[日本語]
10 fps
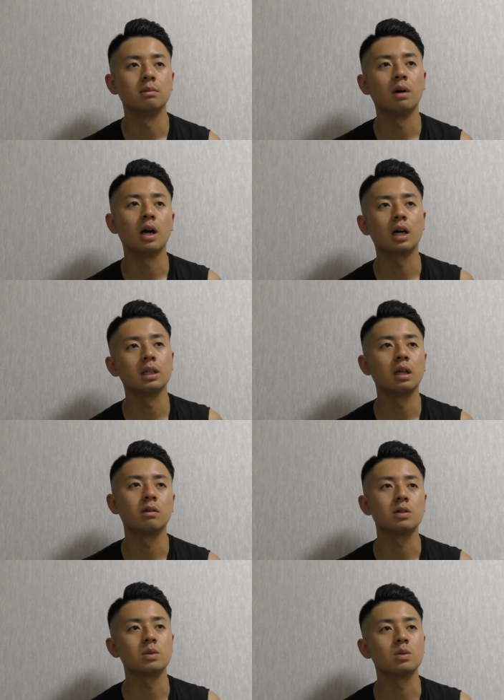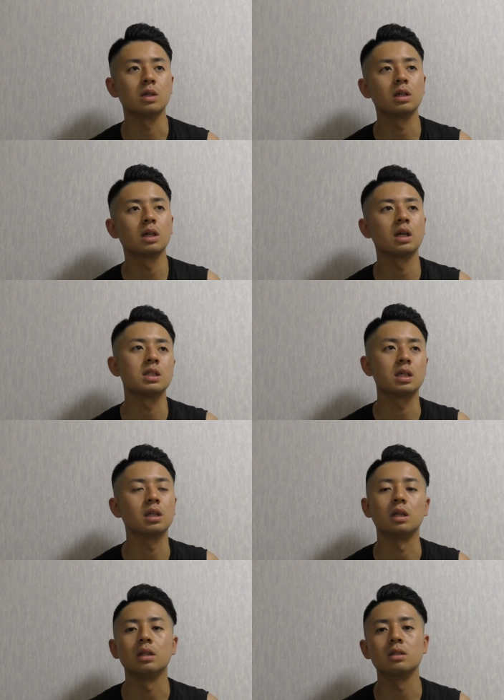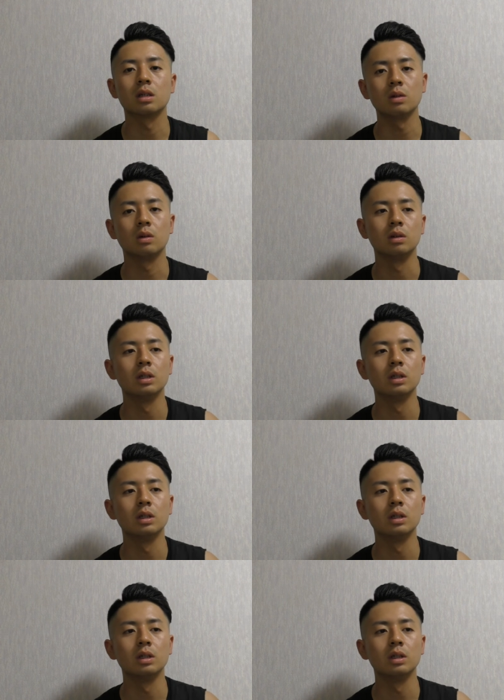まあ、方にはすごい感謝なんですけど